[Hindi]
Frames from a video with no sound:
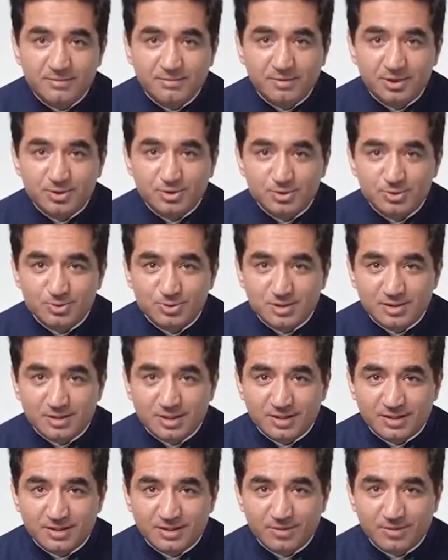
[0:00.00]
महसूस
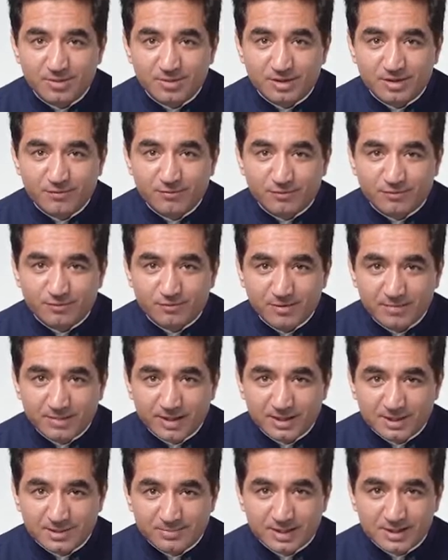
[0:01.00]
करती होंगी वो
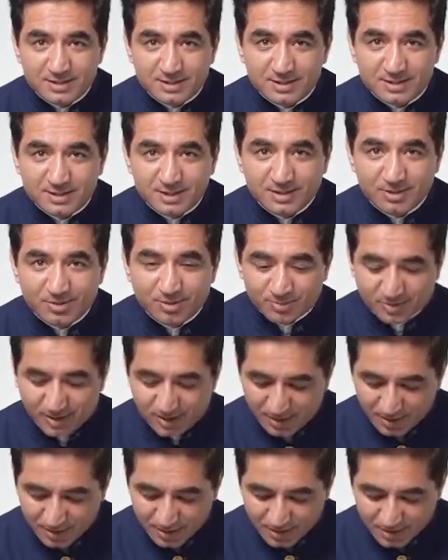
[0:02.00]
फीमेल्स मेंसेस के दिनों
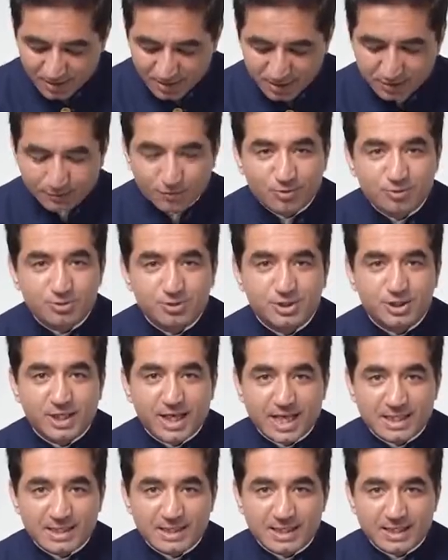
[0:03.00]
में जब वो कुछ
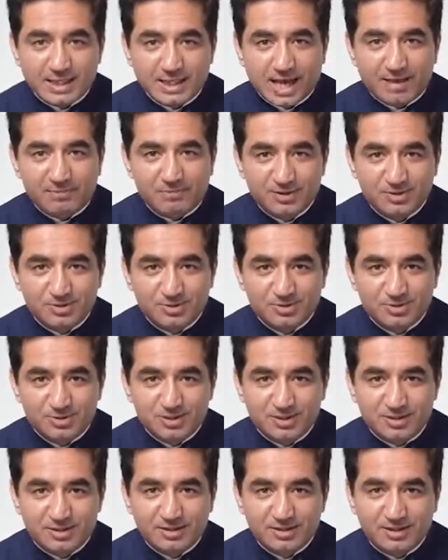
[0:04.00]
ऐसे नैपकिन
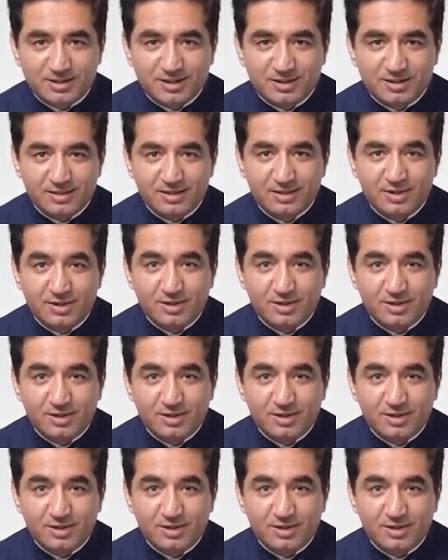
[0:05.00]
यूज़ करती हैं